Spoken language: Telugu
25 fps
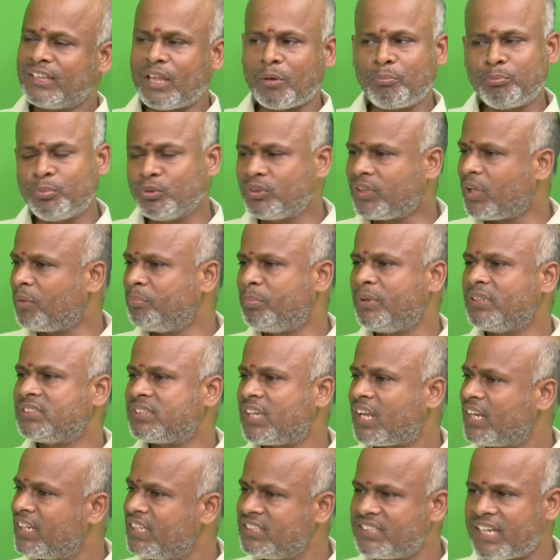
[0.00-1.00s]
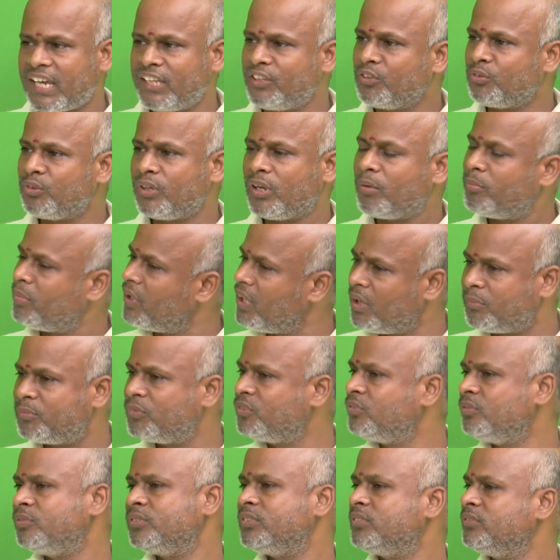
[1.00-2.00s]
తప్పు తప్పే సార్ నిజాయితీకి ఉన్న బలము
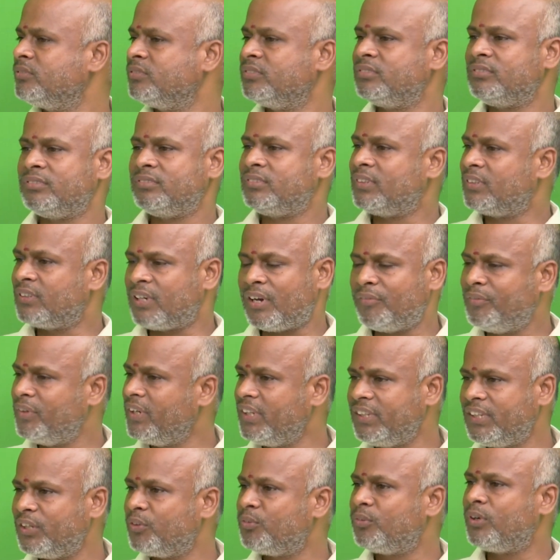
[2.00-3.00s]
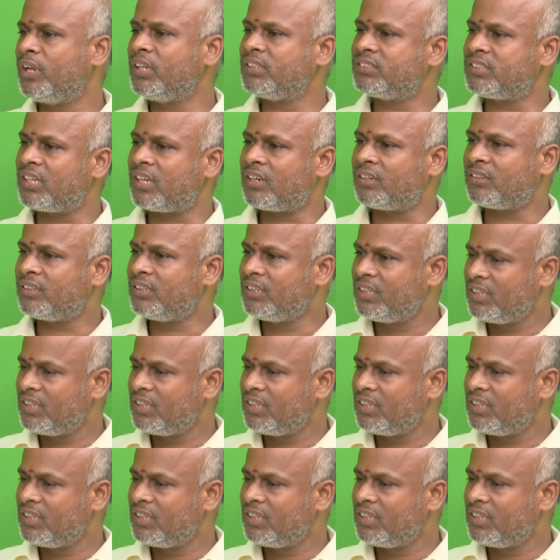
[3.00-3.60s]
అవినీతికి ఉండదు సార్